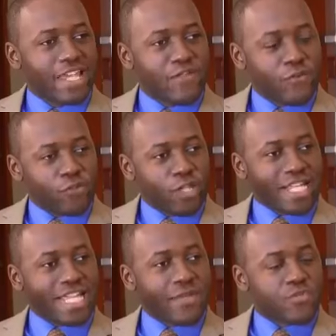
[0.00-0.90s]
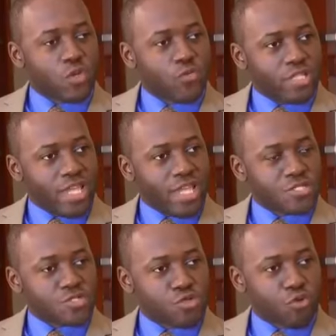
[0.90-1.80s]
font dans la crypto-monnaie
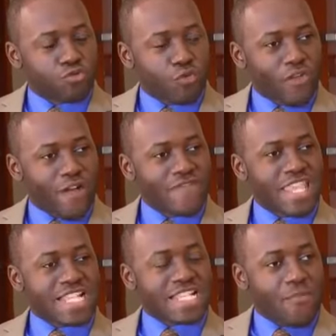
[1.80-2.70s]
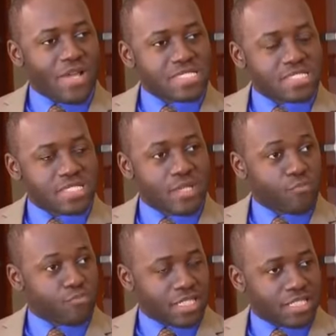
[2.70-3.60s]
et se sont retrouvés en incapacité
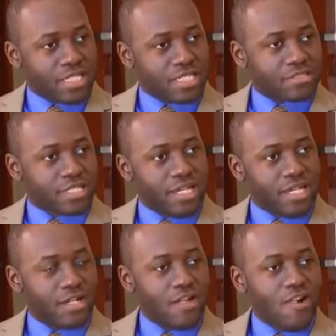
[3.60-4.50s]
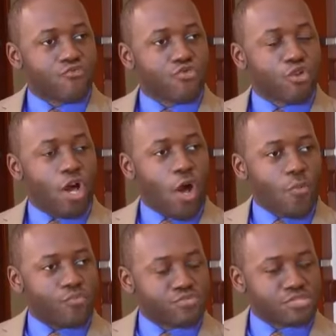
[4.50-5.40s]
pour certaines d'entre elles de
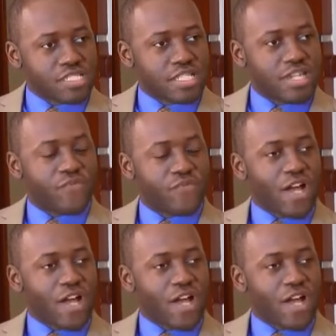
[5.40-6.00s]
rembourser les fonds